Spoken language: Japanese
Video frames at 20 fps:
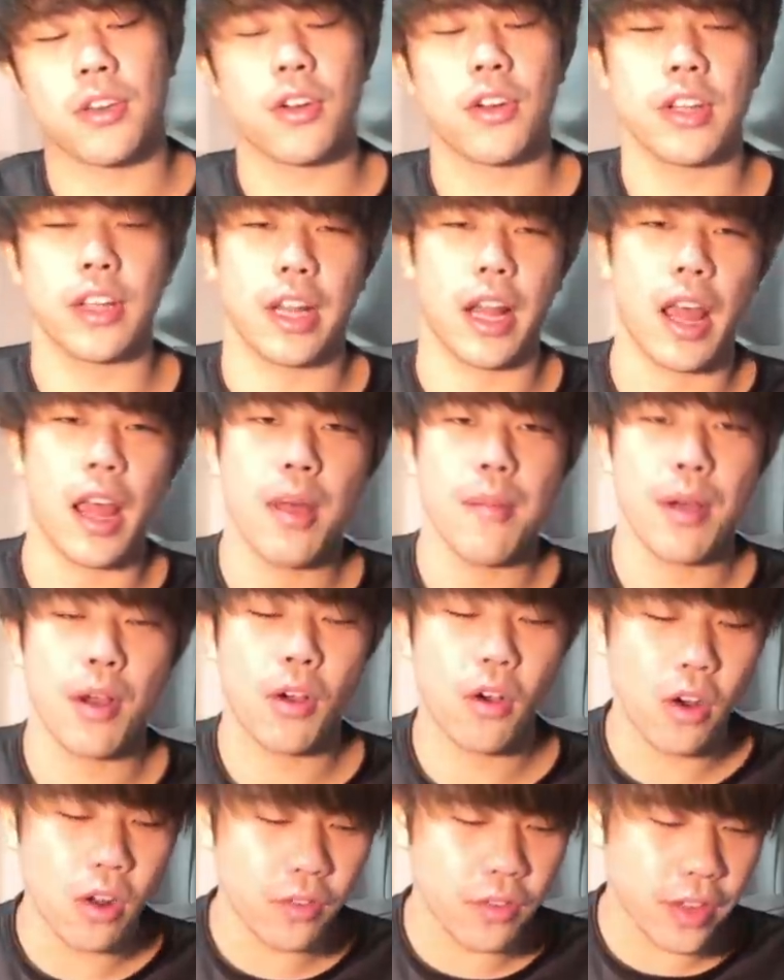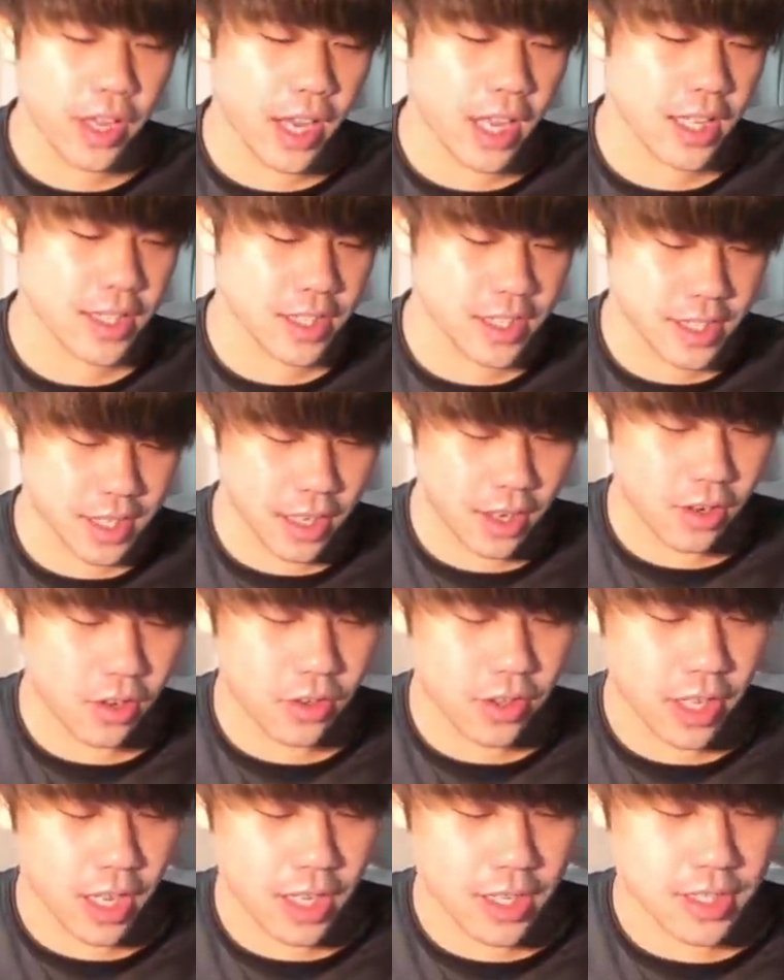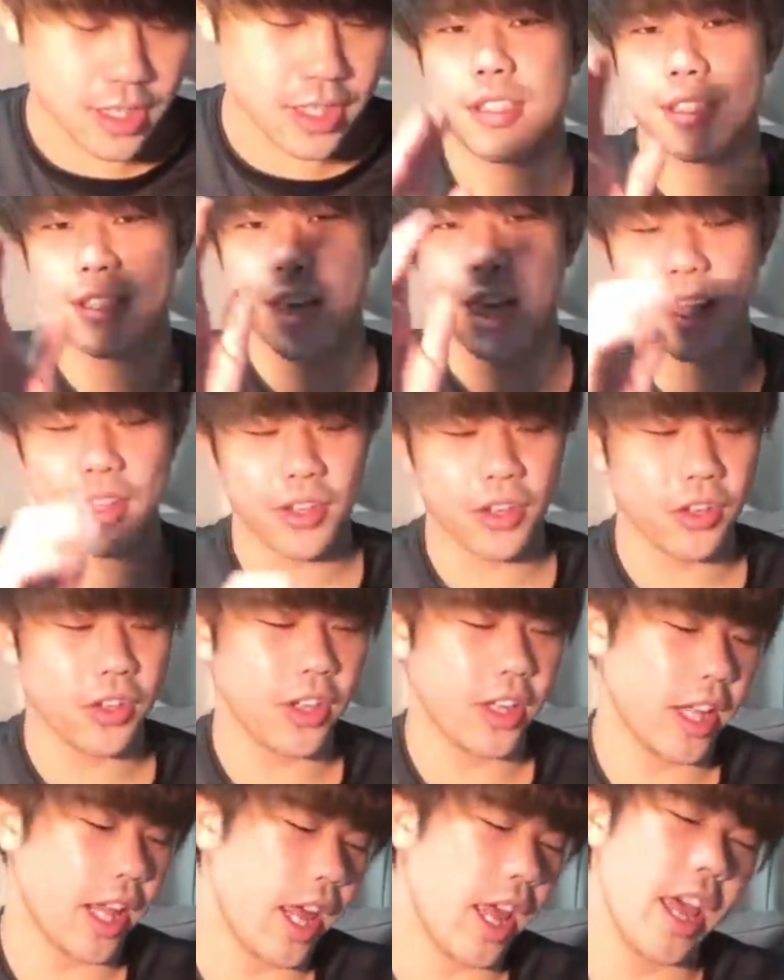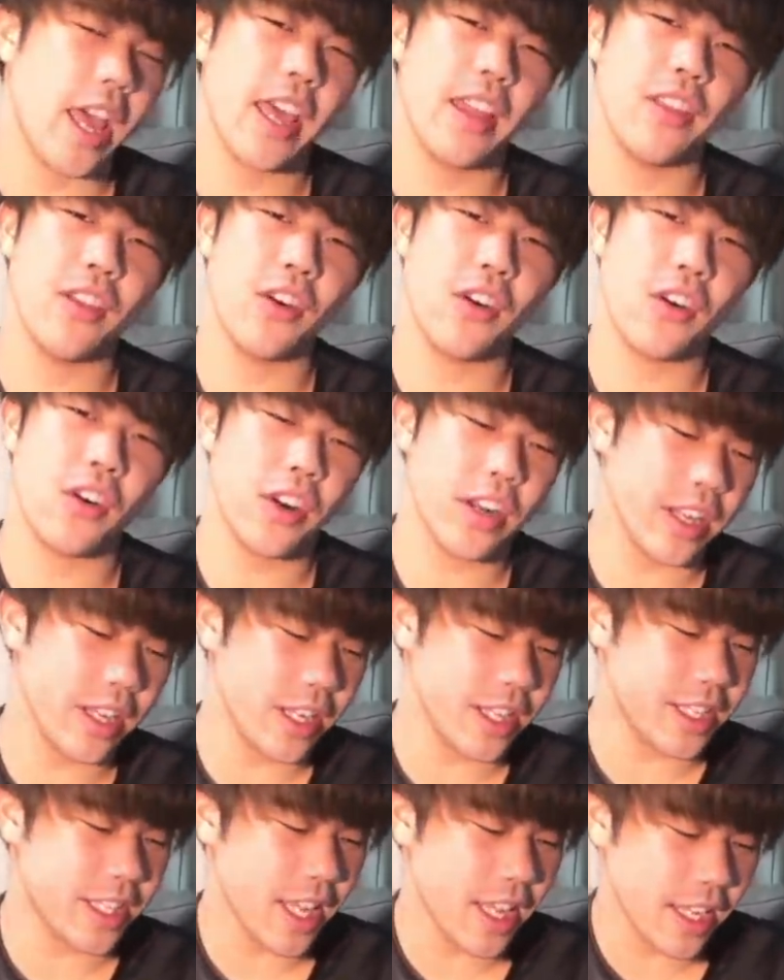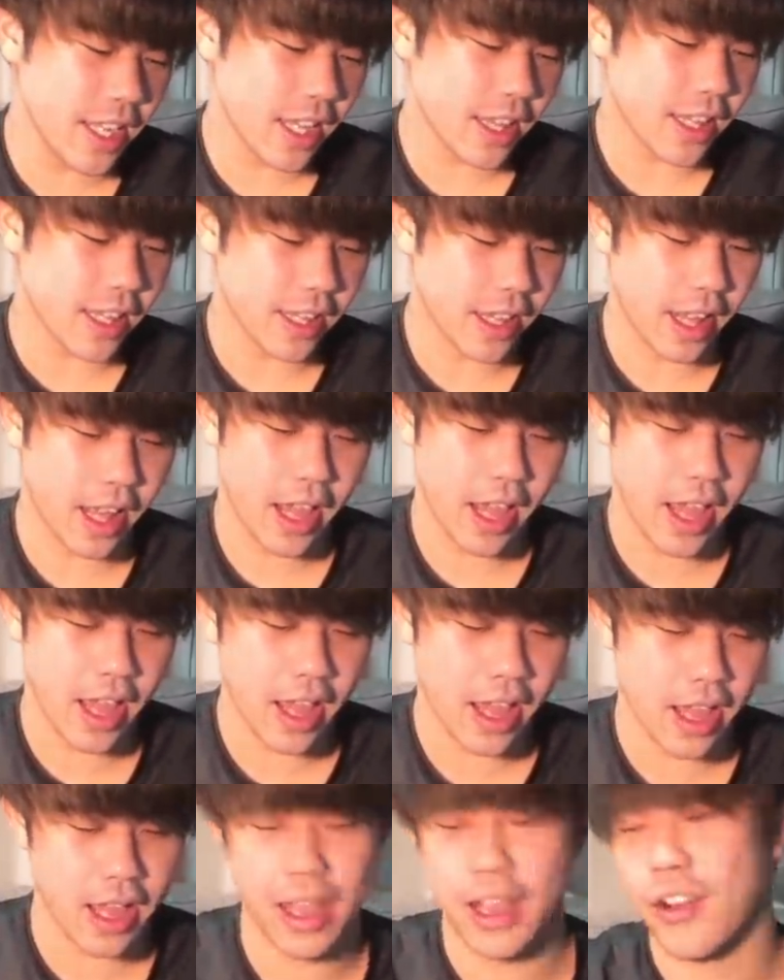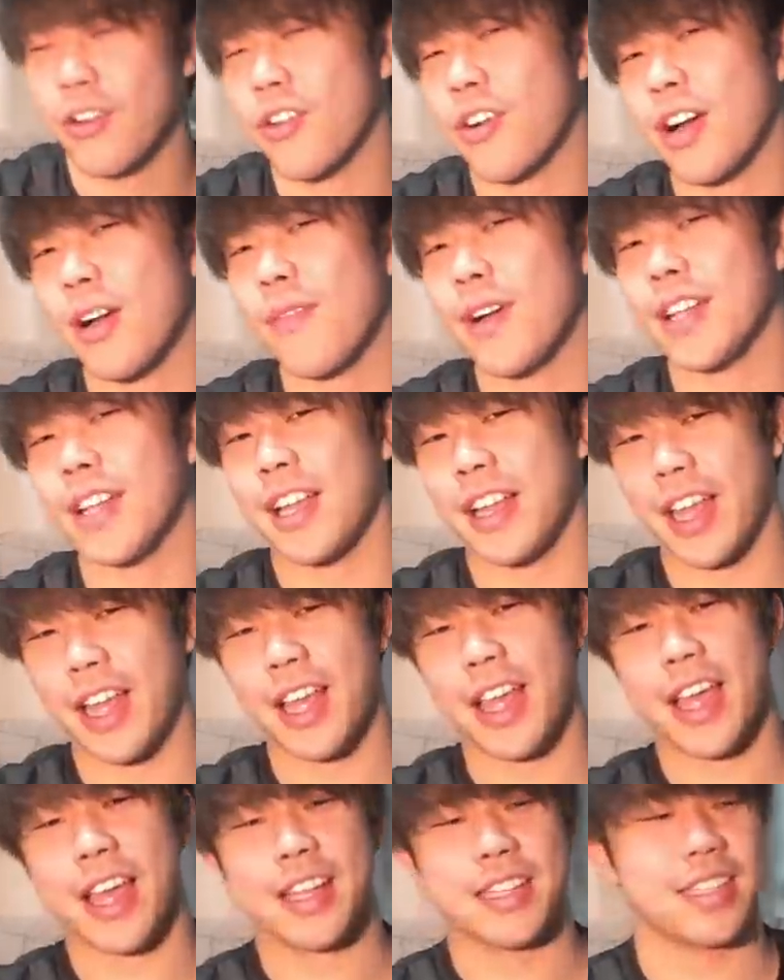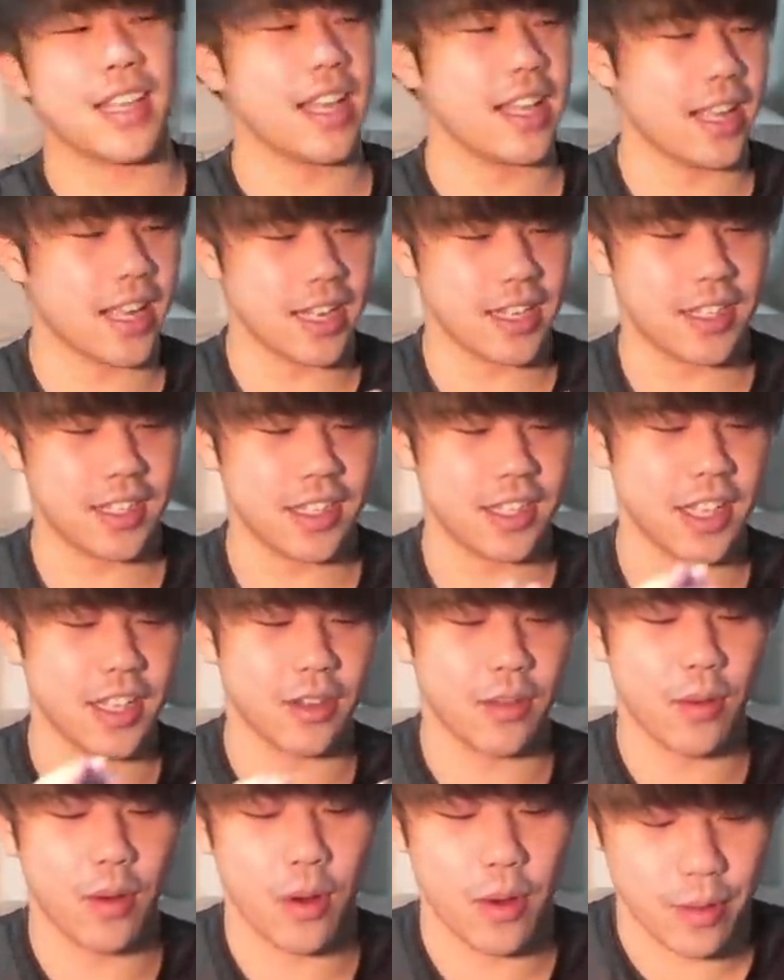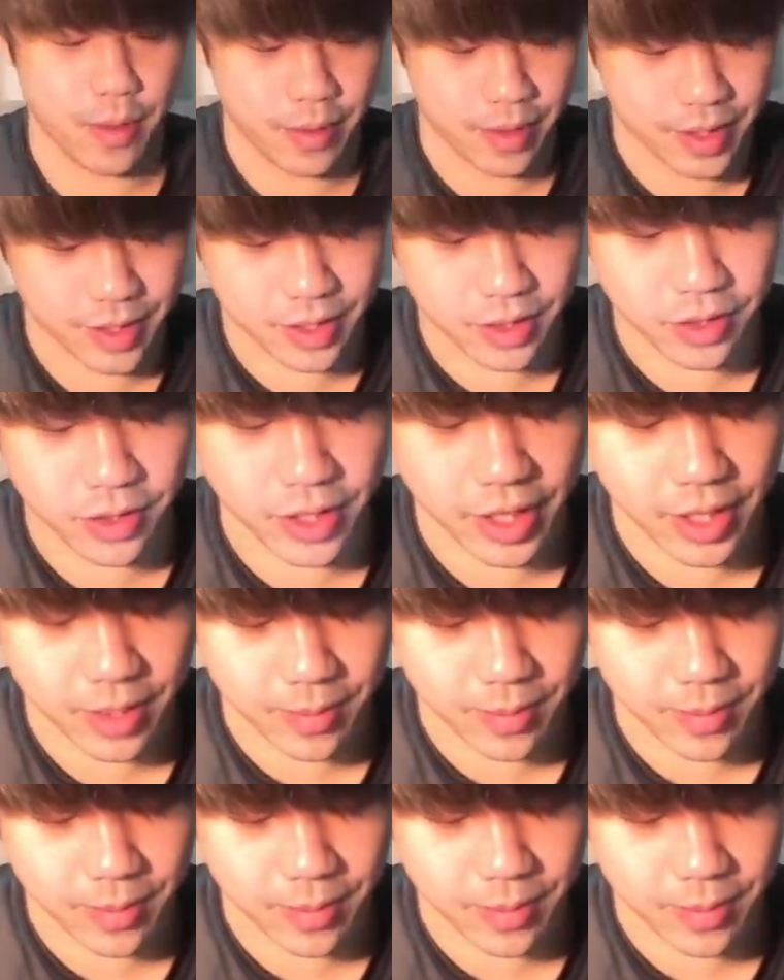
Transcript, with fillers: ころでね、まあ、こんな感じですね、こんな感さあ、ということでね、えー、残り2戦になったんでね、えー、ここからまたね、えー、再開していきたいと思います。ということでい